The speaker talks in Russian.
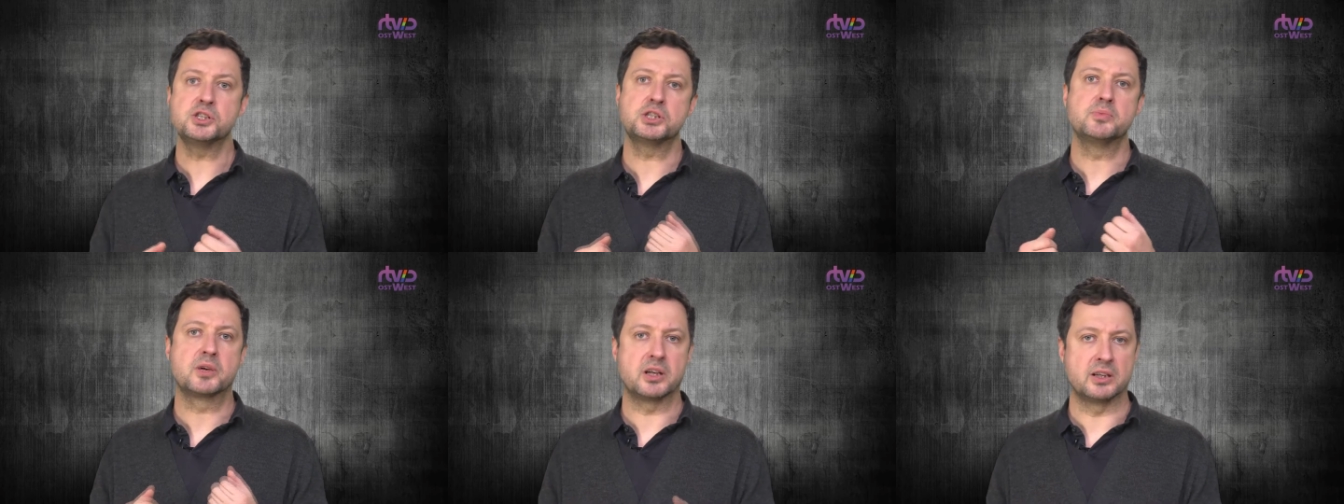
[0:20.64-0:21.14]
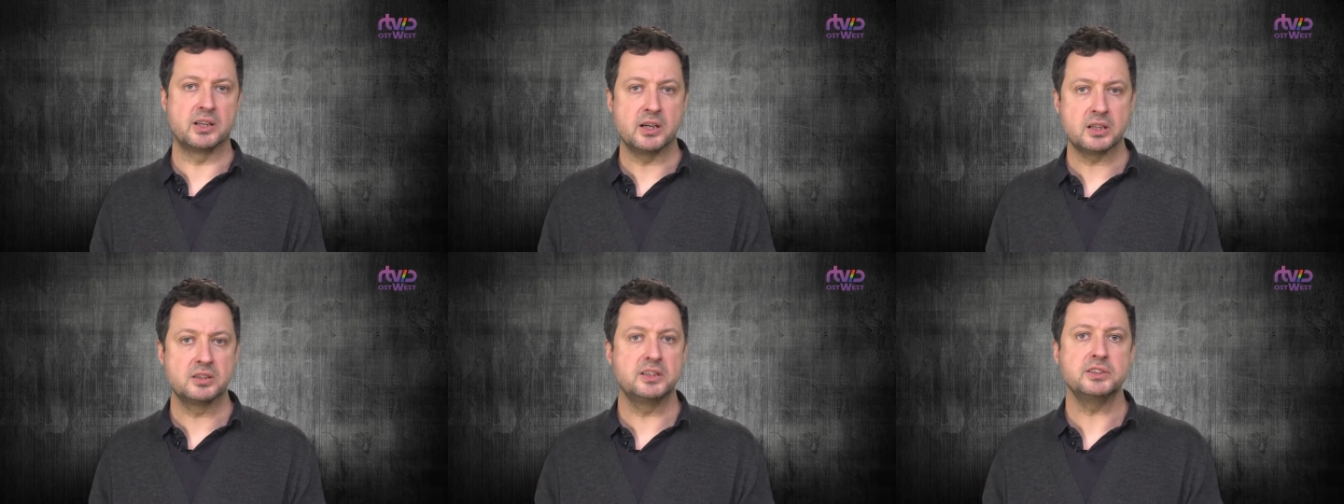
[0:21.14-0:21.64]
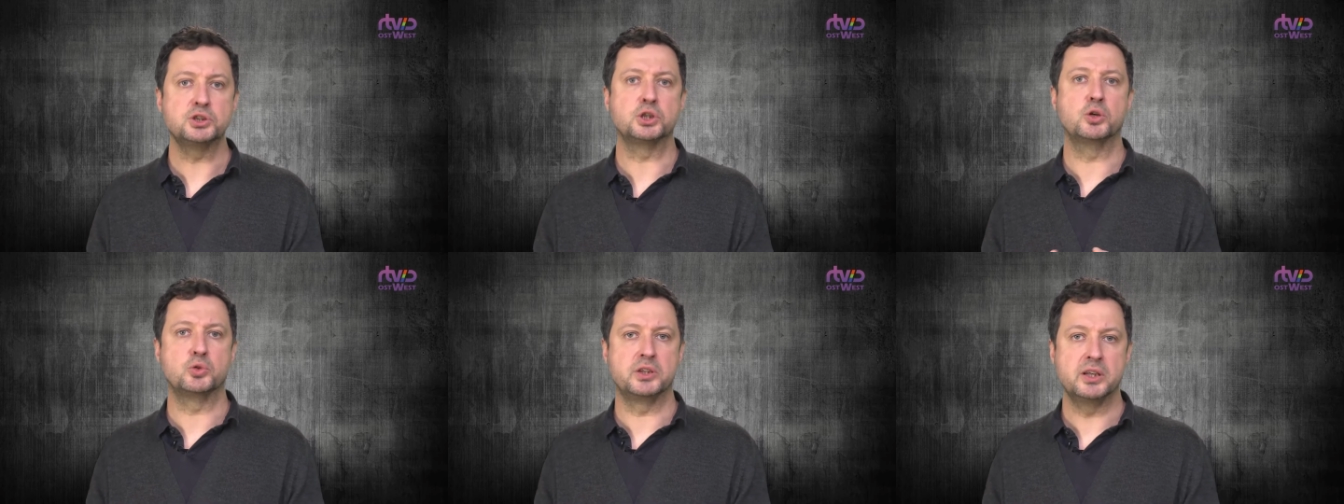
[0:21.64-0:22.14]
лишним городах тысячи
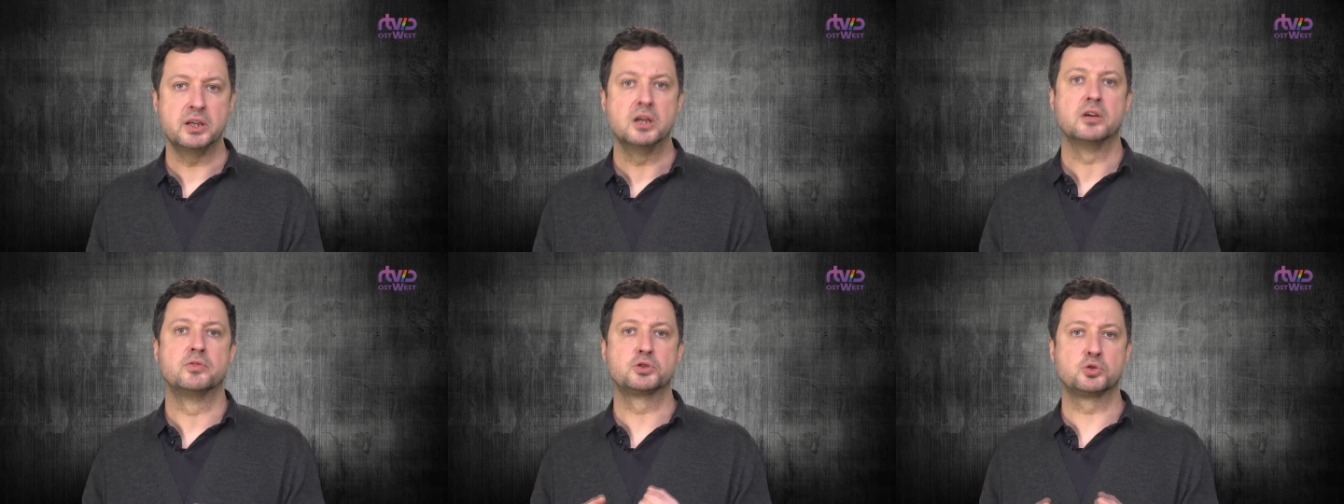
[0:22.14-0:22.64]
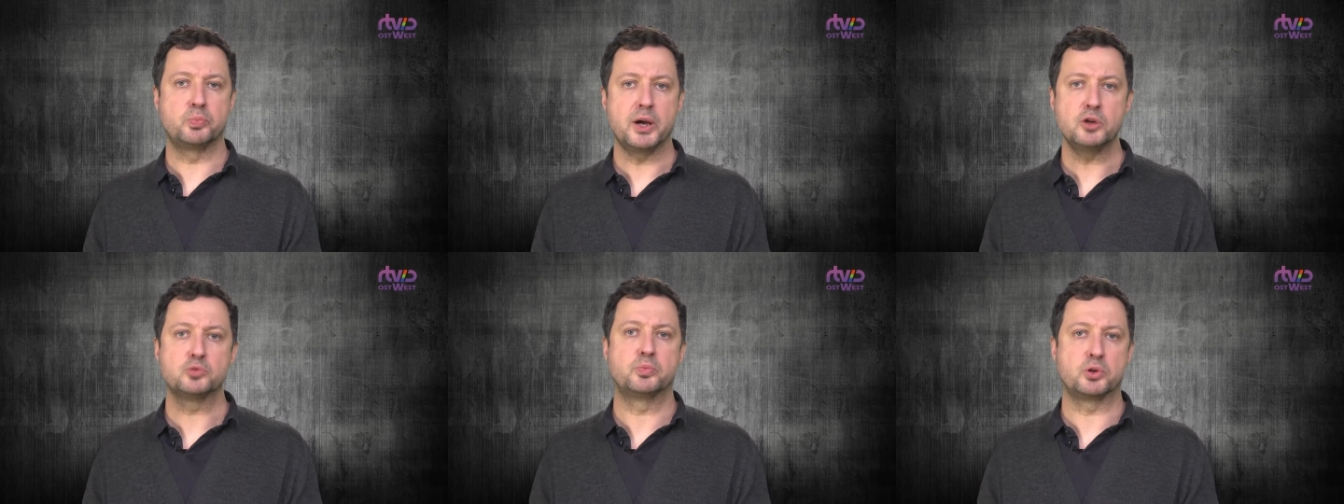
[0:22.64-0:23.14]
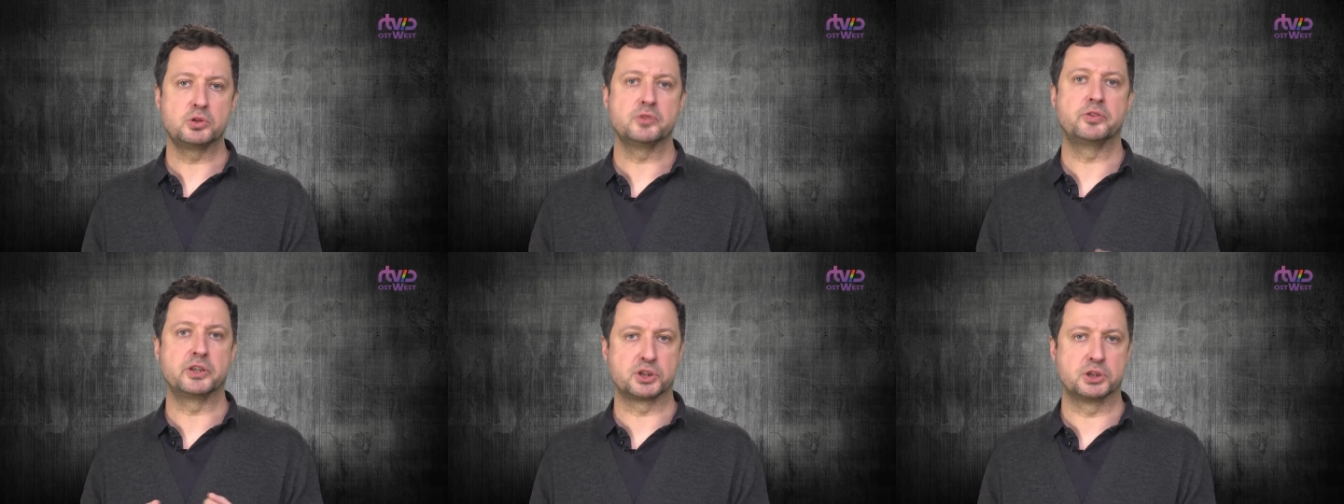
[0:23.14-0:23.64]
людей выступают
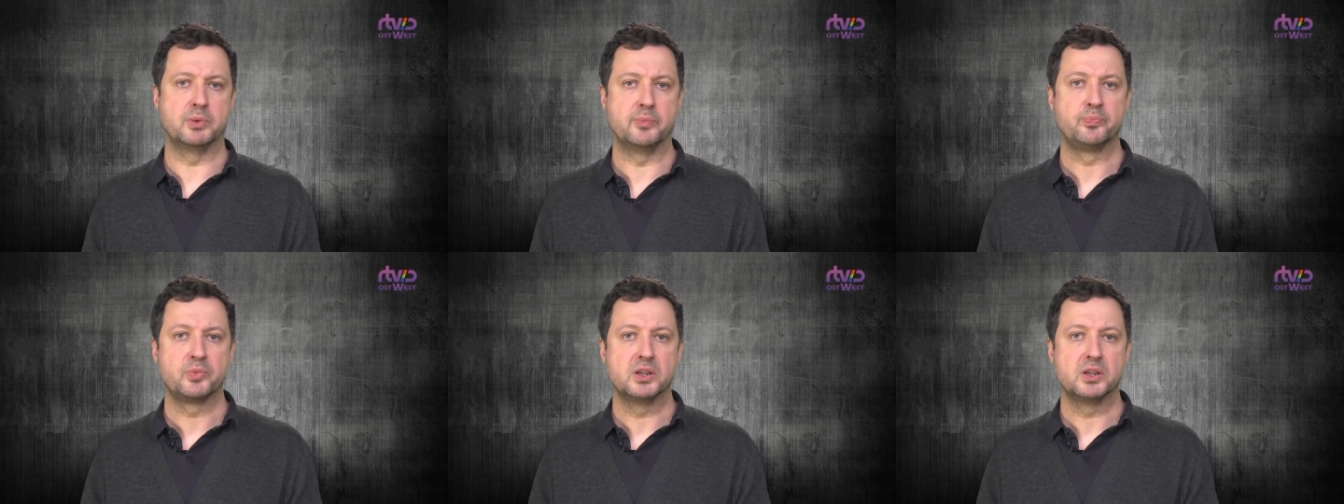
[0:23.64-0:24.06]
против режима,